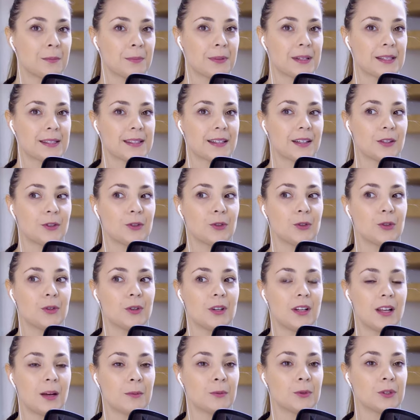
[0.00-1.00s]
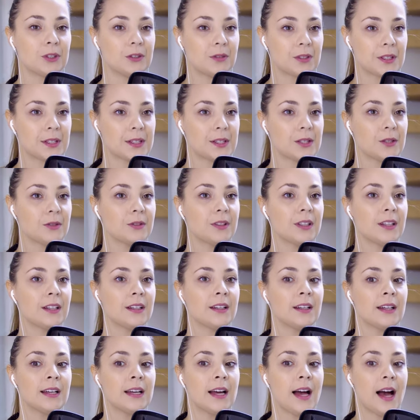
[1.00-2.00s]
in passato la
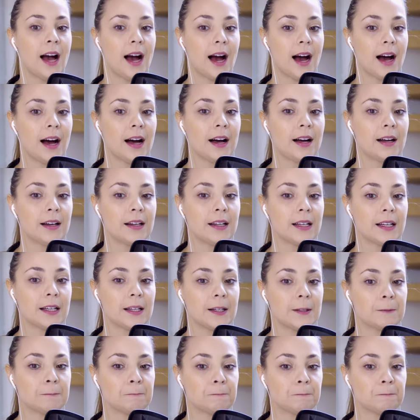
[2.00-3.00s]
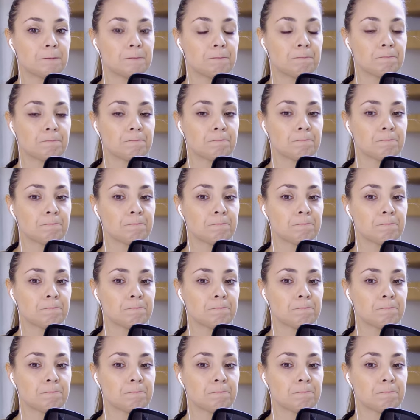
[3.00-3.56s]
motivazione a... Ehm,